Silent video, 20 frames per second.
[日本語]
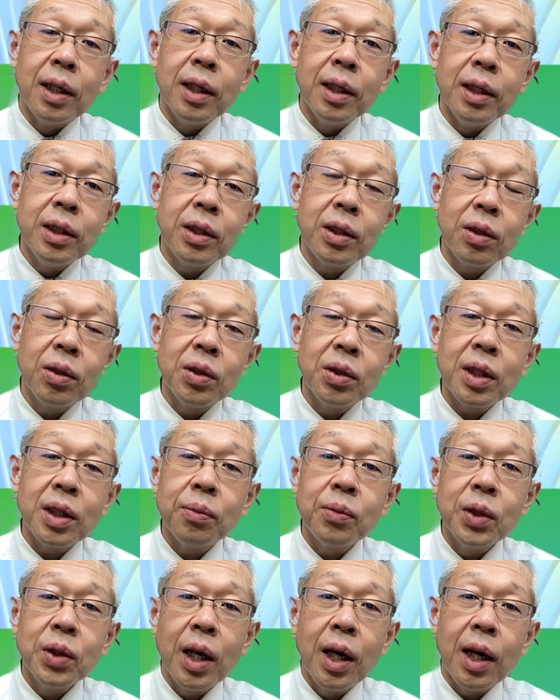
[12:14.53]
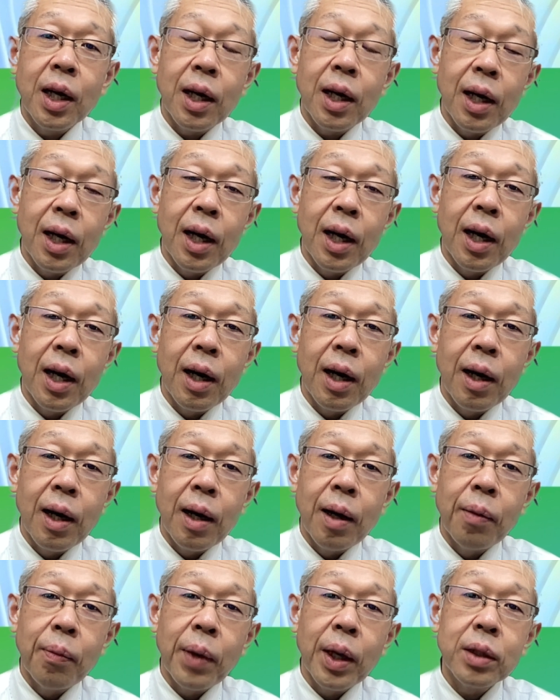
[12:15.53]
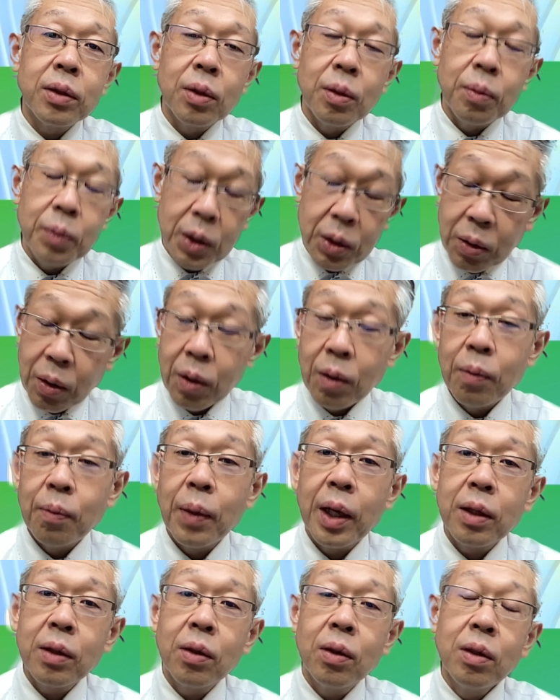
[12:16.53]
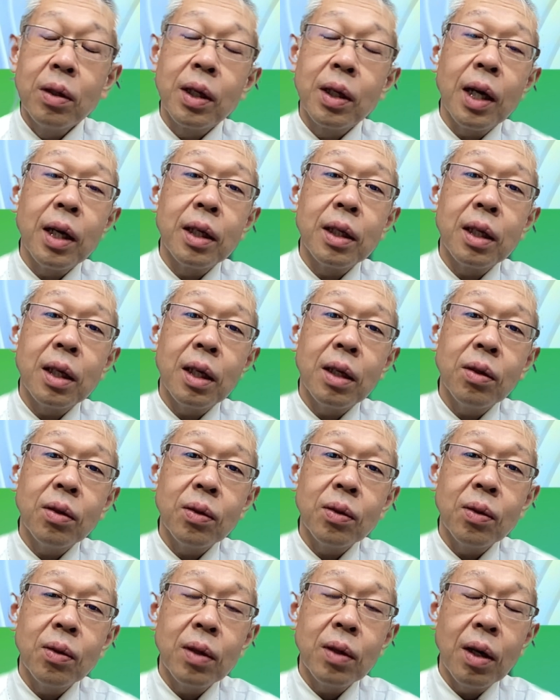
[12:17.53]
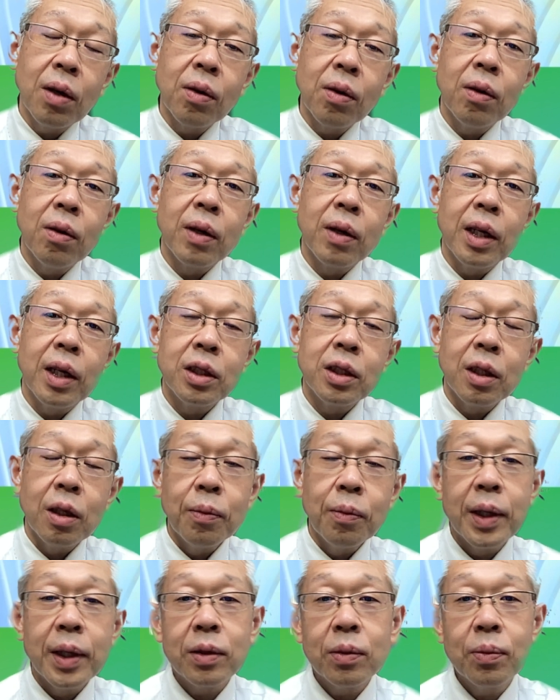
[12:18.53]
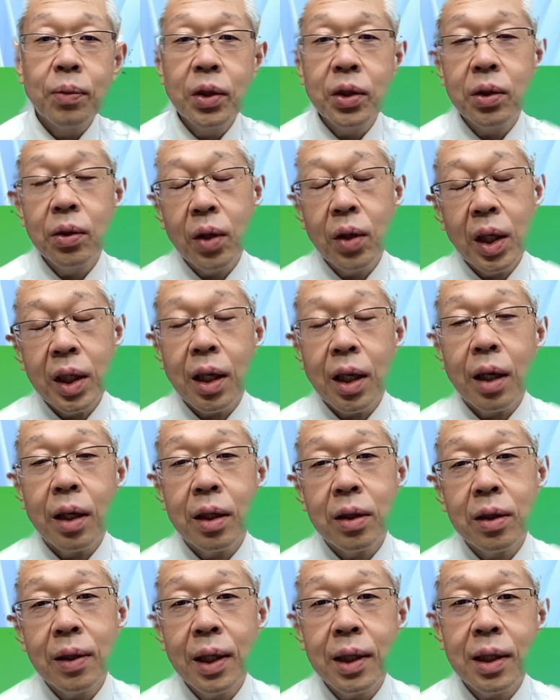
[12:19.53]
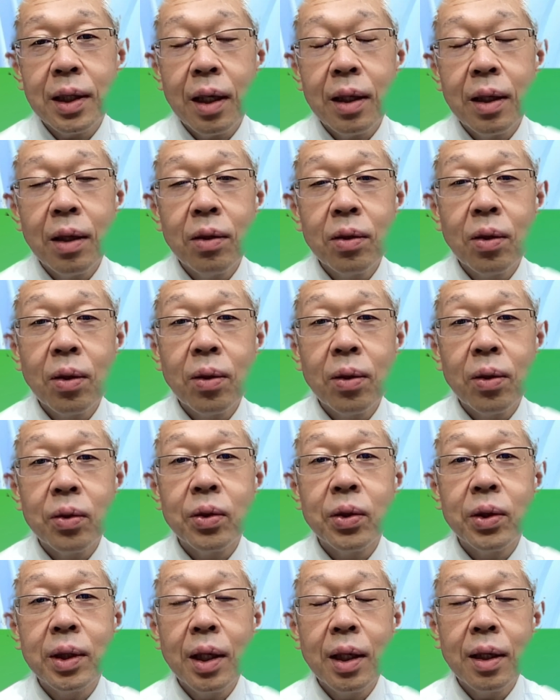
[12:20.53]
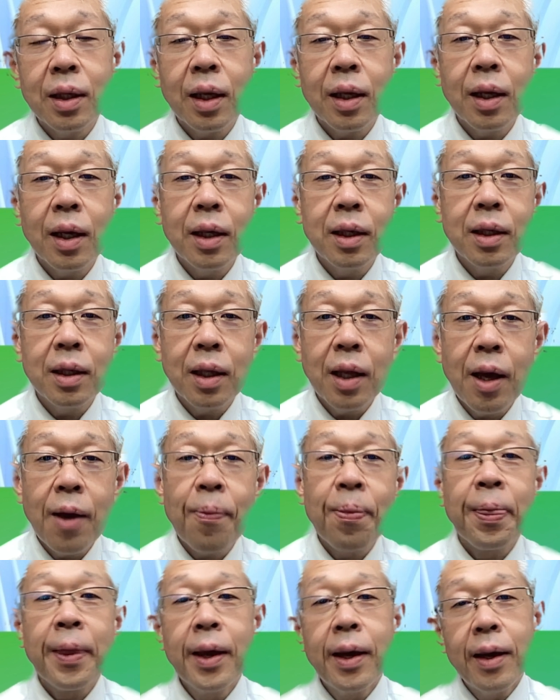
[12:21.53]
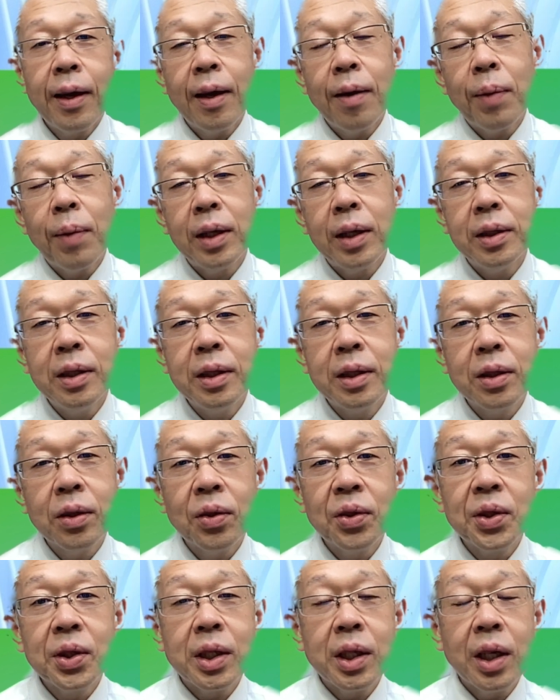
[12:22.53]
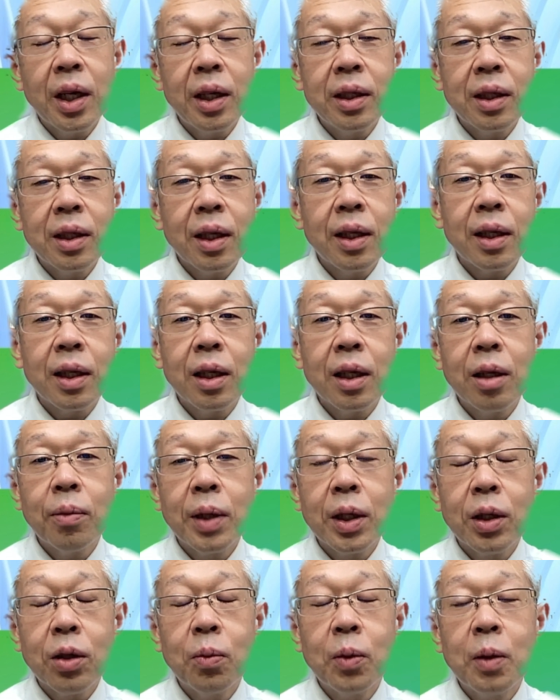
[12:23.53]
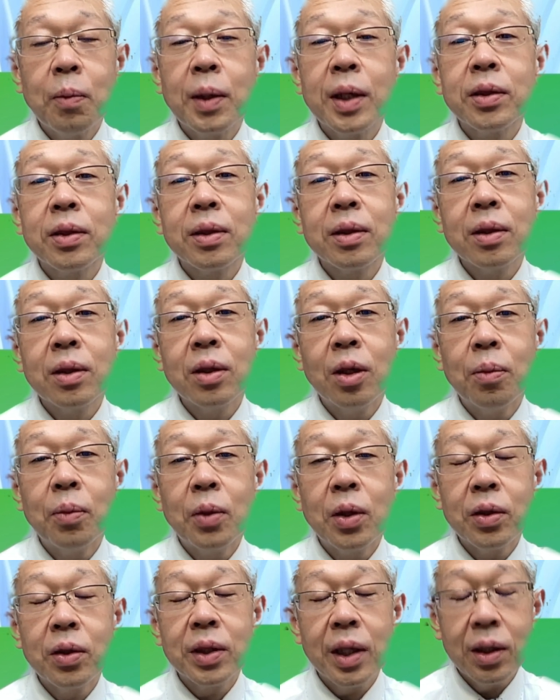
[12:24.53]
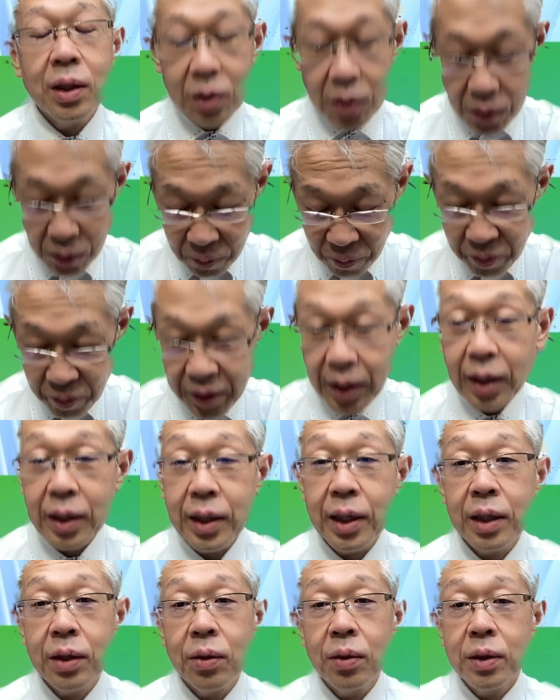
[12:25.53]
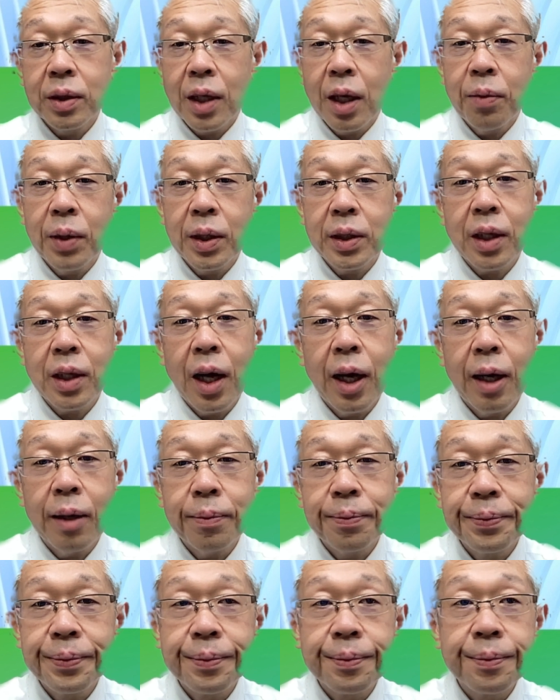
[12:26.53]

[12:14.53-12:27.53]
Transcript: いちごジャムやマイクロビット、マイコン関係の動画を公開しています。もしよかったらですね、チャンネル登録していただいて、毎日お付き合いいただければと思います。今日もご清聴ありがとうございました。